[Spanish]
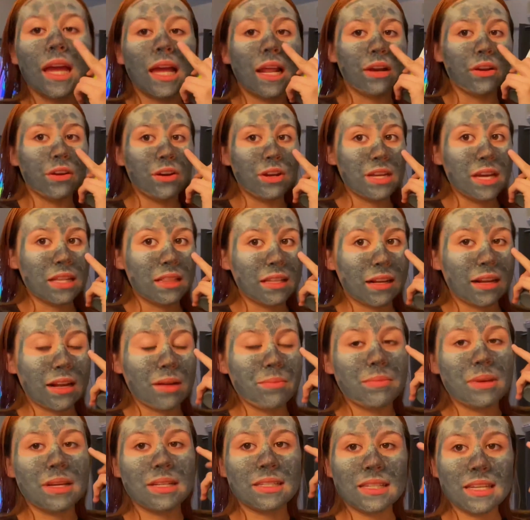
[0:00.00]
luego ya te
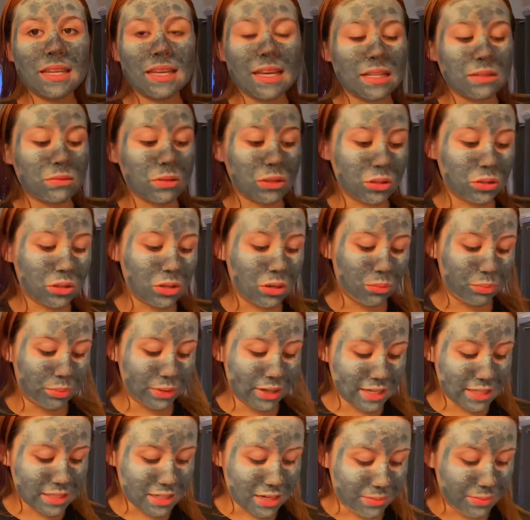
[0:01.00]
cambia así, ya es cuando te lo
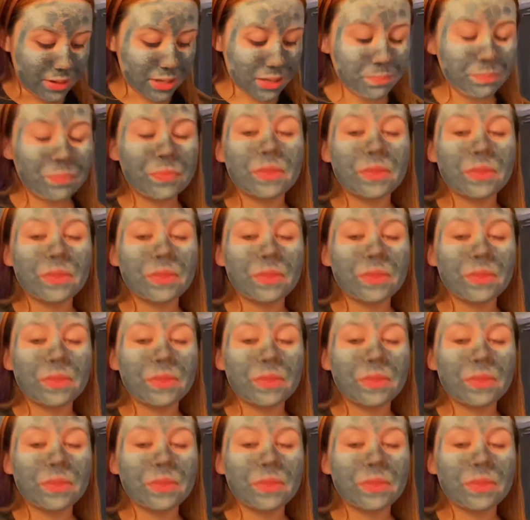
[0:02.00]
puedes lavar,